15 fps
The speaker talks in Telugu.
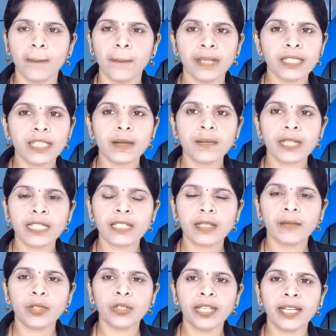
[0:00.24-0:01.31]
పంజాబ్
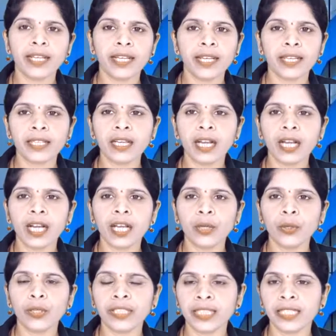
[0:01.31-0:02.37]
రాష్ట్రంలోని
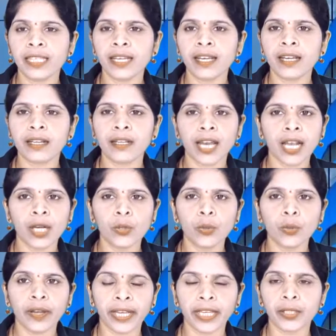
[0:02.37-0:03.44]
లెహర్గాగాలో ఈ నెల
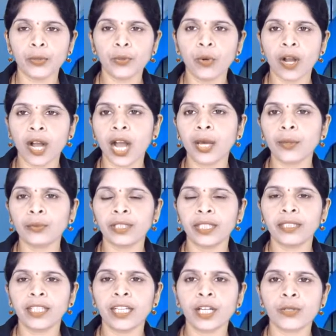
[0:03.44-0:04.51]
నాలుగు ఐదు ఆరు
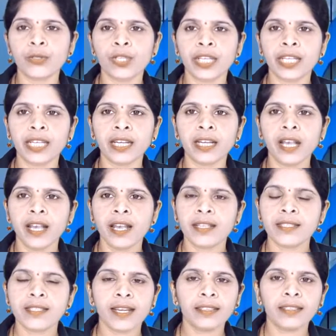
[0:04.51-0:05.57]
తేదీలలో జరిగిన
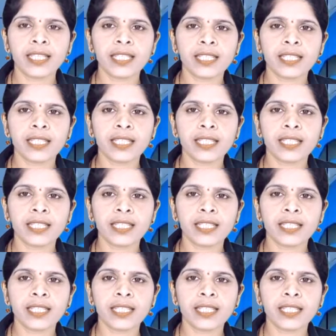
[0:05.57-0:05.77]
జాతీయ